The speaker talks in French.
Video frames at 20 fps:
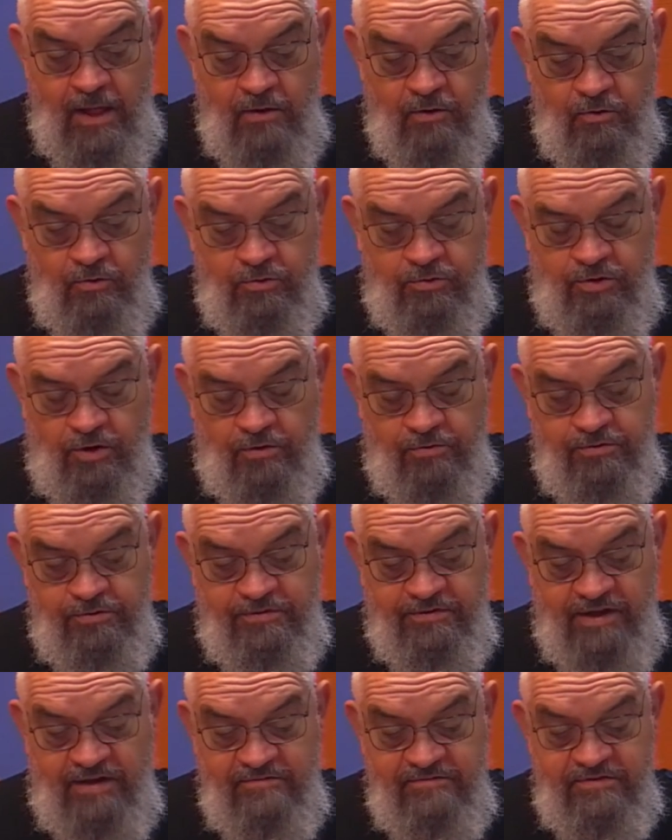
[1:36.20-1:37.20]
au temps de
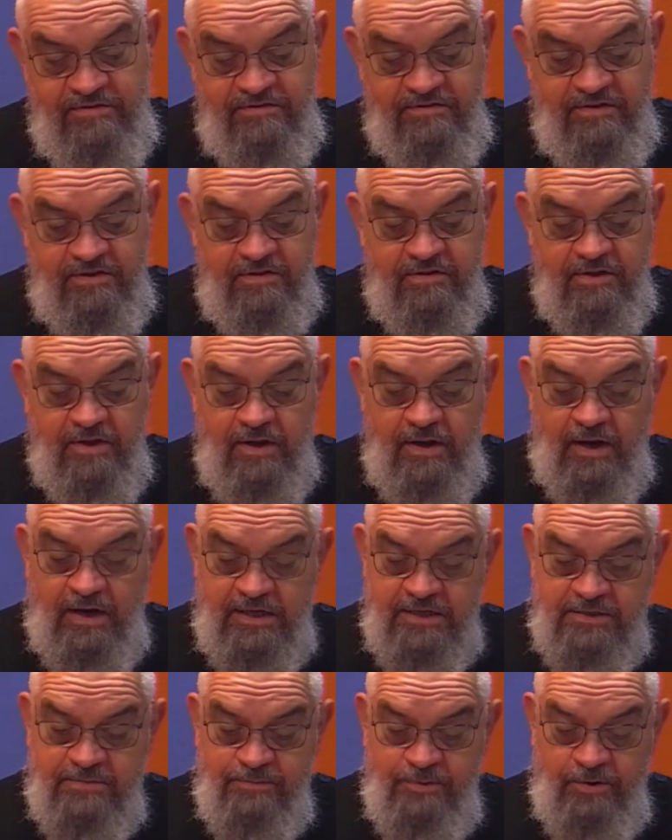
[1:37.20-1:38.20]
sa visite, ils
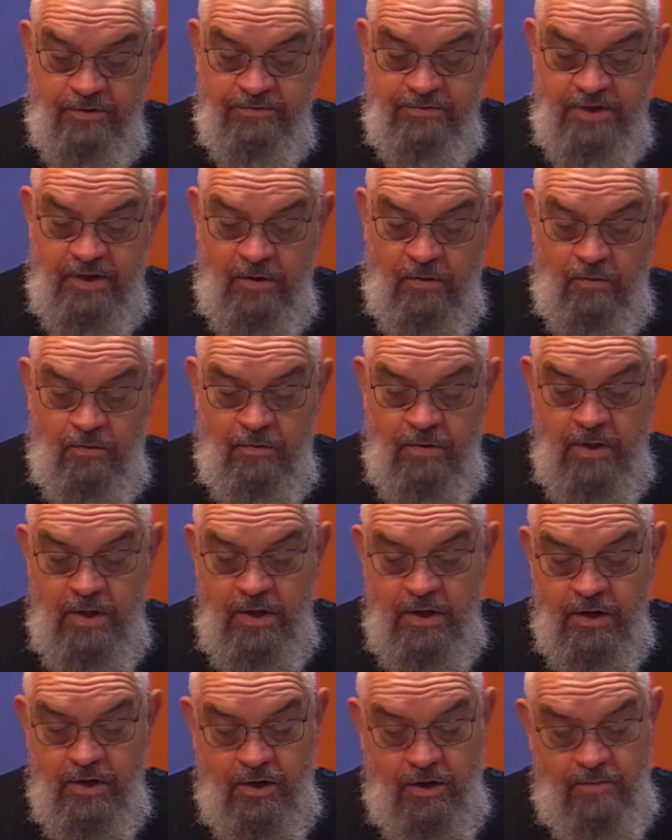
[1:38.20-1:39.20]
resplendiront
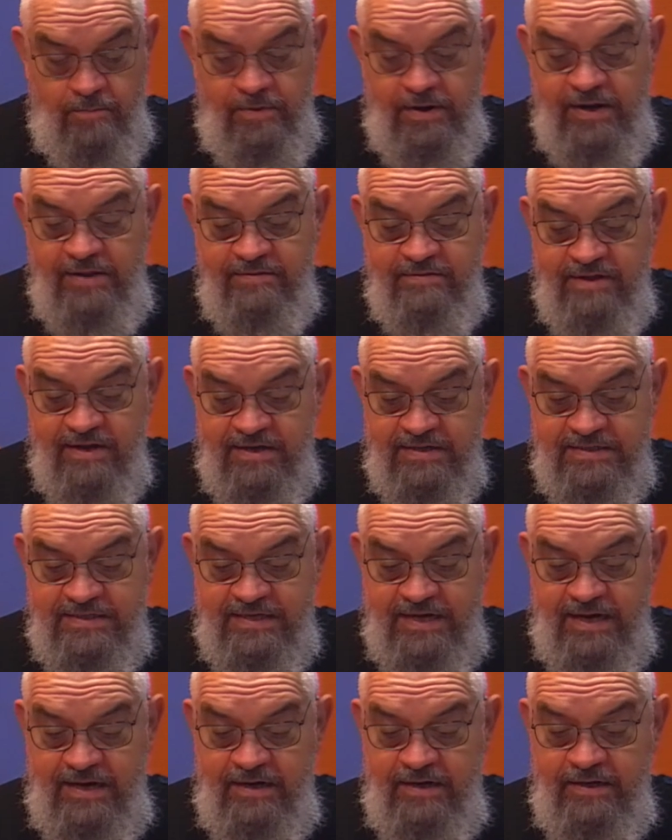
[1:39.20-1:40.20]
comme
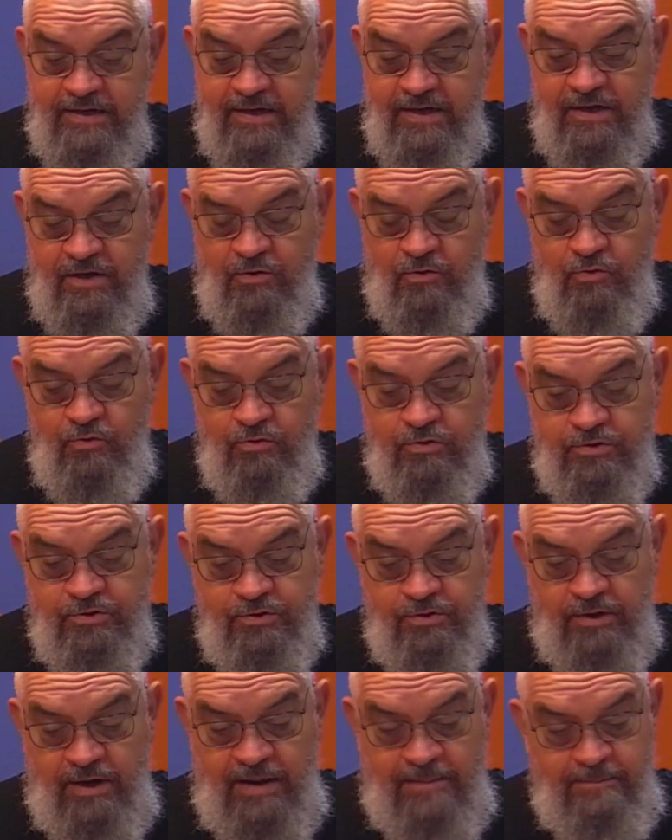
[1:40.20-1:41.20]
l'étincelle qui court
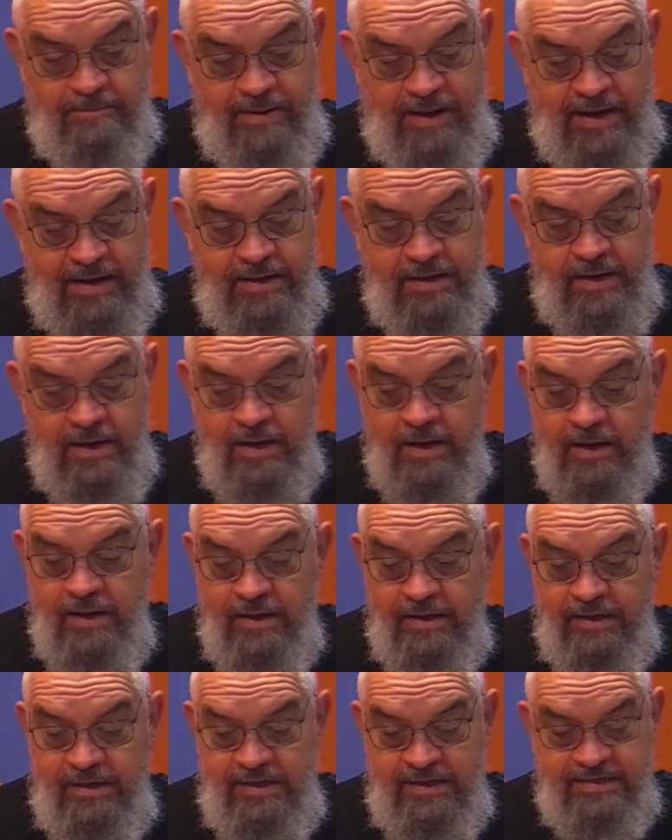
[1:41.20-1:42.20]
sur la paille,
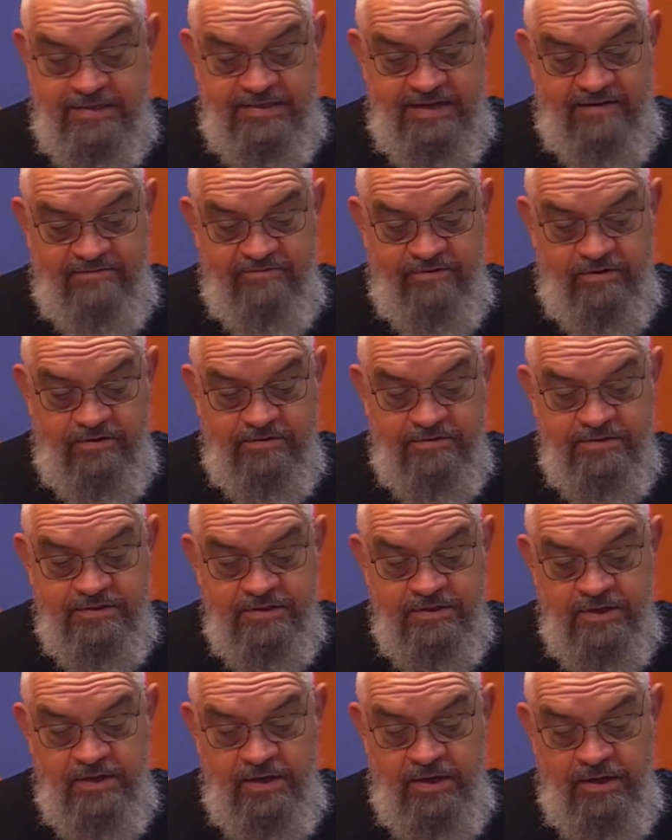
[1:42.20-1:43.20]
ils
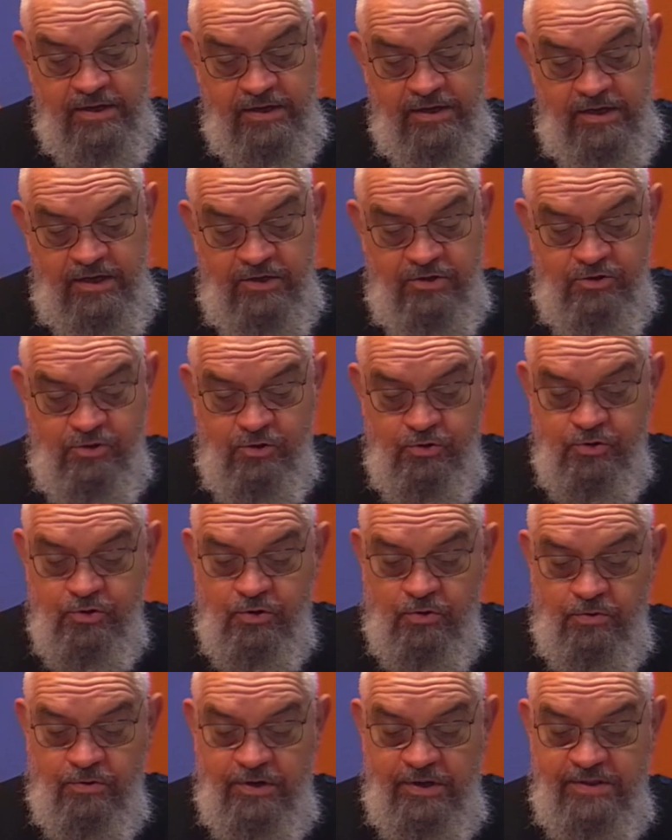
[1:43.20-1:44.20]
avancent, ils
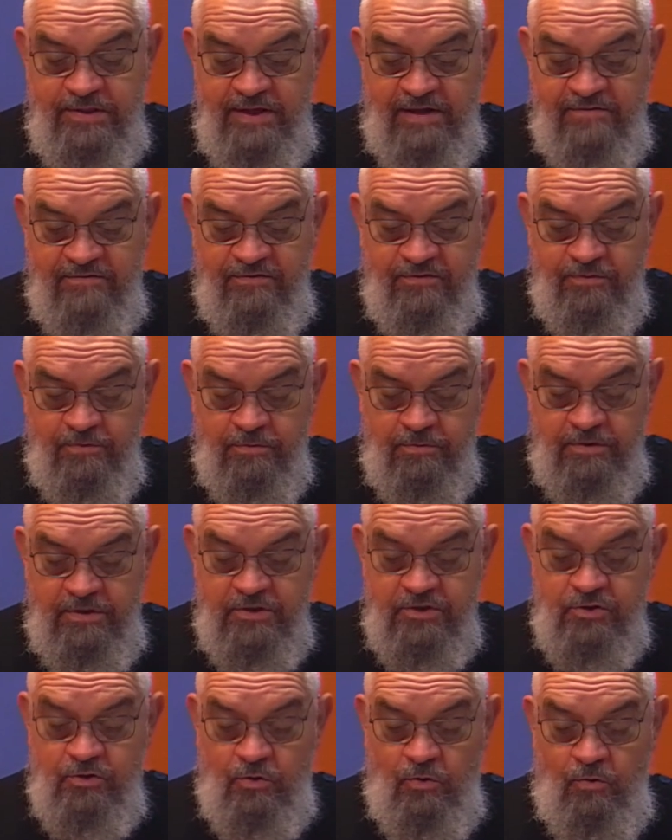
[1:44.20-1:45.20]
jugeront les nations,
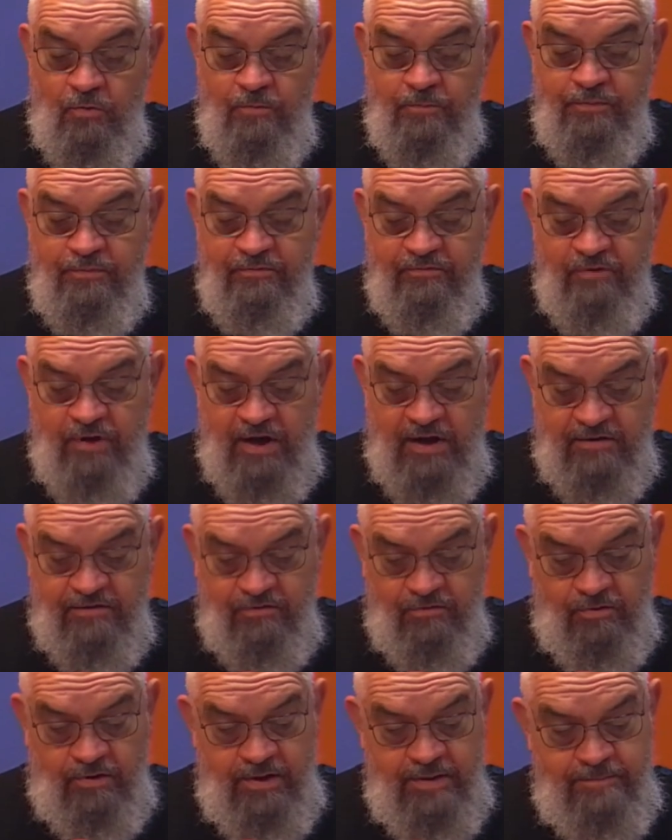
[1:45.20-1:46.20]
ils auront pouvoir
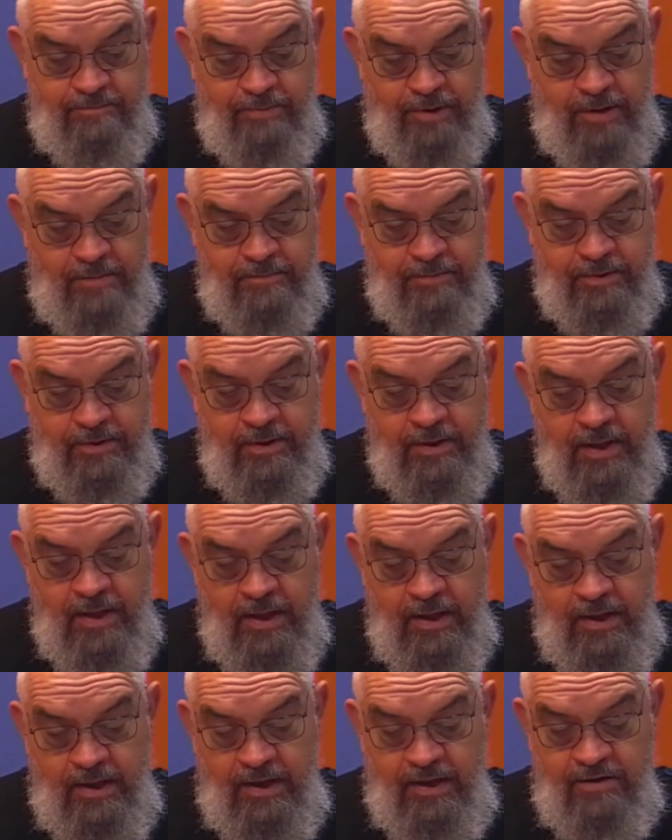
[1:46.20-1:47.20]
sur les peuples,
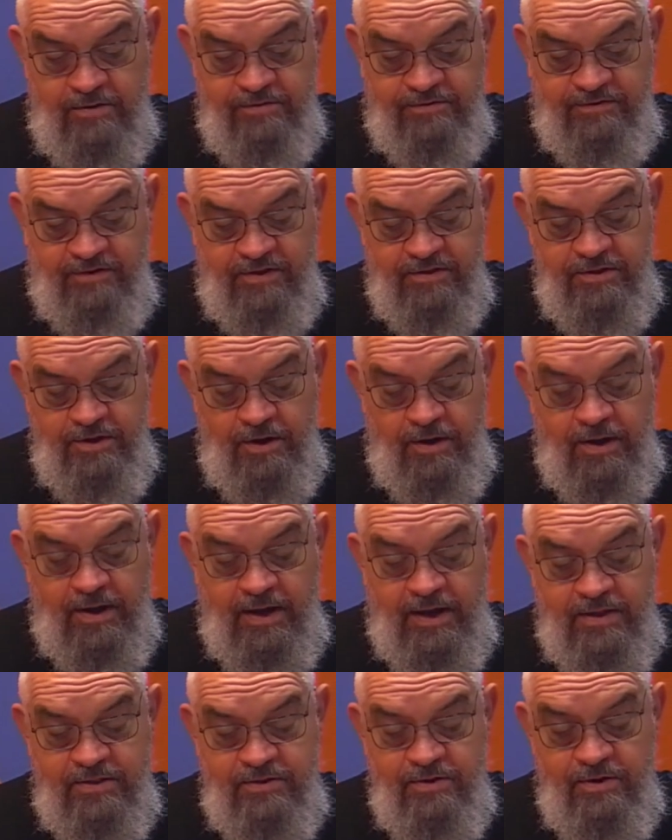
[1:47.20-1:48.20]
et le Seigneur
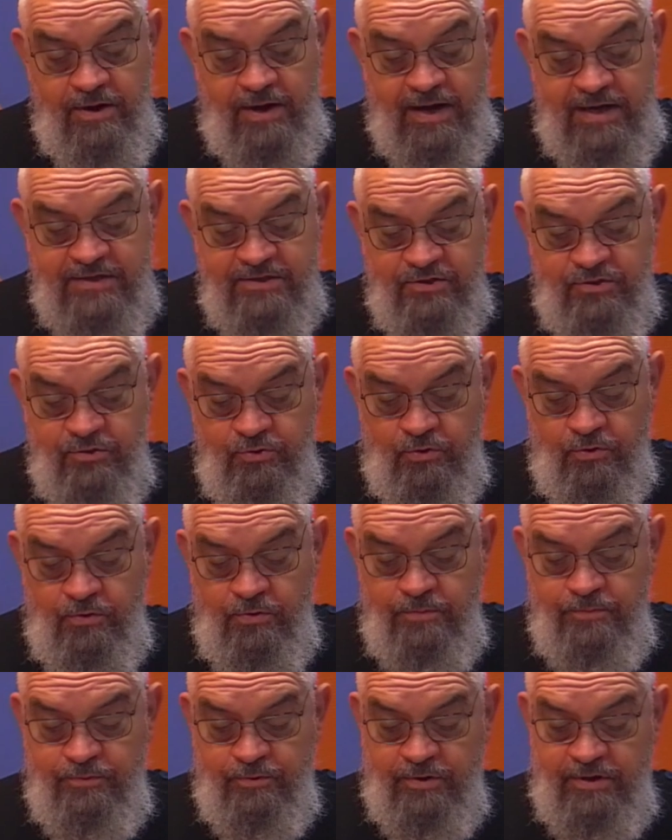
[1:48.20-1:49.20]
régnera sur
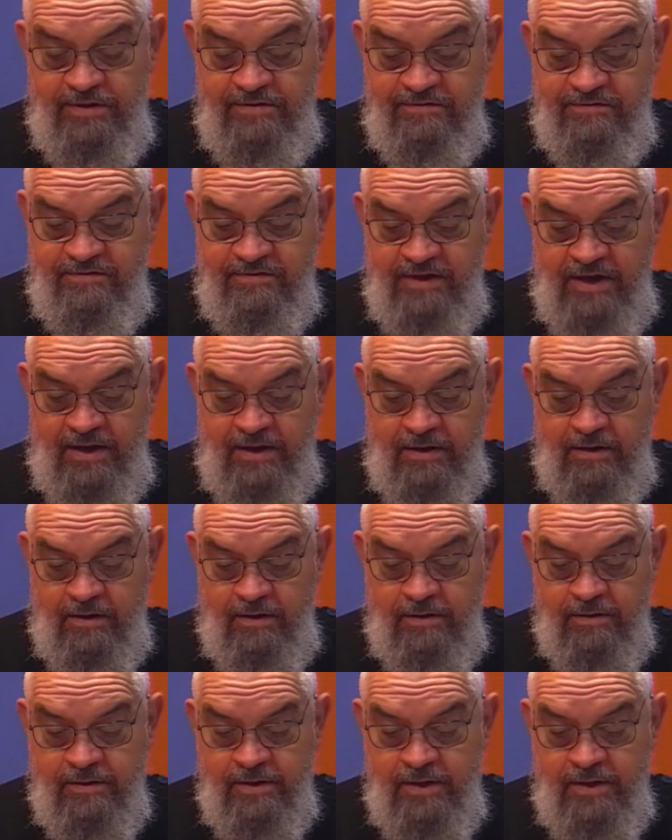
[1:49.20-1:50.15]
eux pour les siècles.